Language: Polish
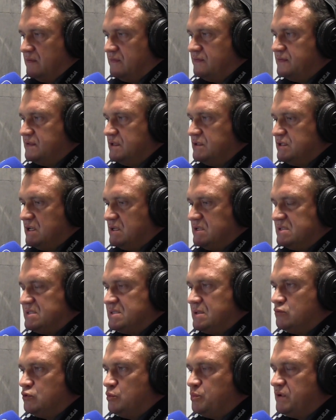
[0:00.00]
w niedzielę
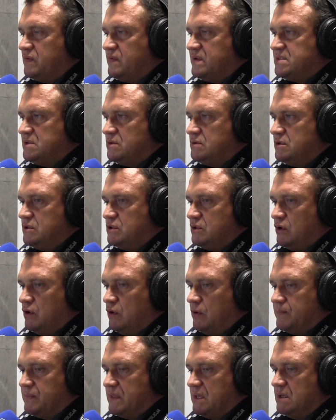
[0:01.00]
został doprowadzony
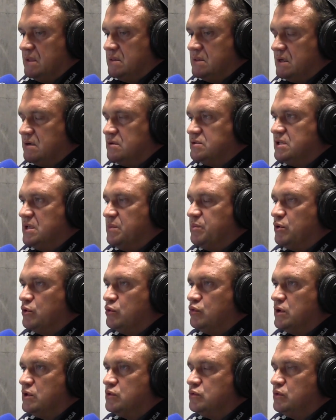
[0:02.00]
do e, Tarnowskiej
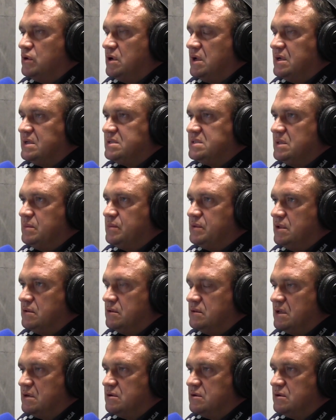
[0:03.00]
prokuratury, a następnie do